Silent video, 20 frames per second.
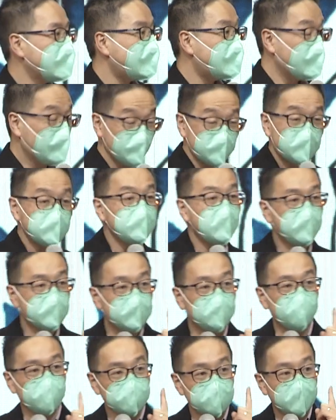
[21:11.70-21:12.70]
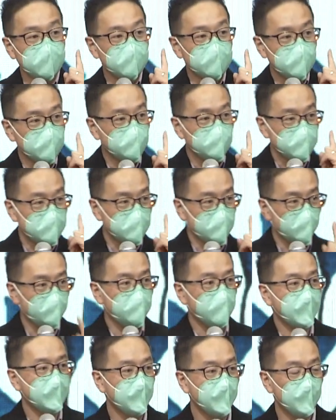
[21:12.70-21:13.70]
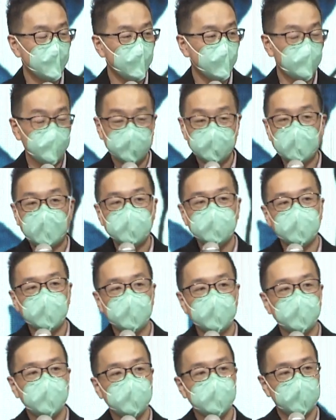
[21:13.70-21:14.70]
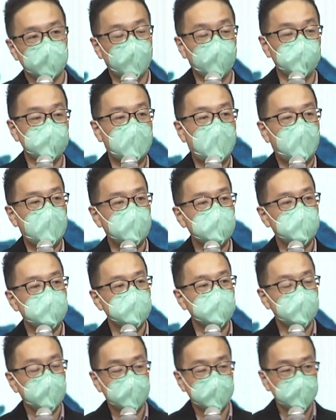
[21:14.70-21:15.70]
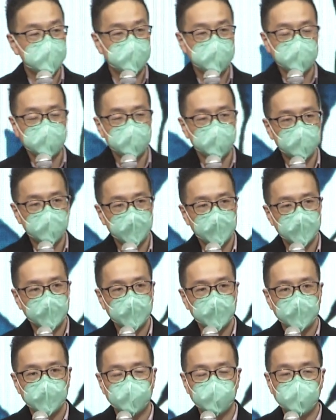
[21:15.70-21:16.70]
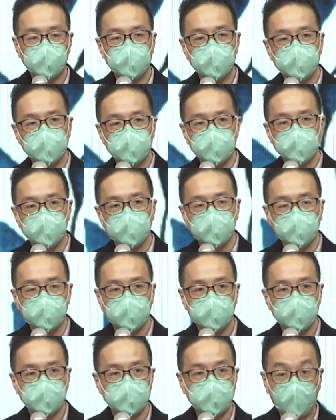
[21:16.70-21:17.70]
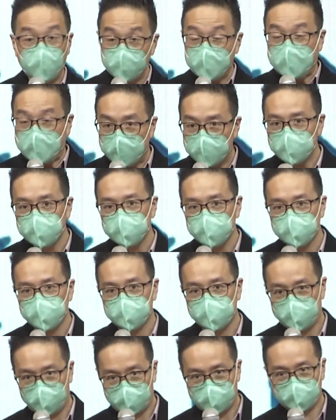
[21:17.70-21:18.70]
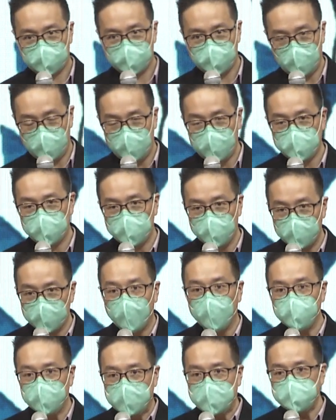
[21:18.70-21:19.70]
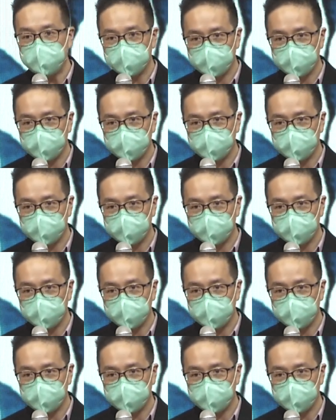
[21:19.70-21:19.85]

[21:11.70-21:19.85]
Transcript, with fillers: 我正在挑战一件事情，我家的老大现在已经是高一，OK，升高一。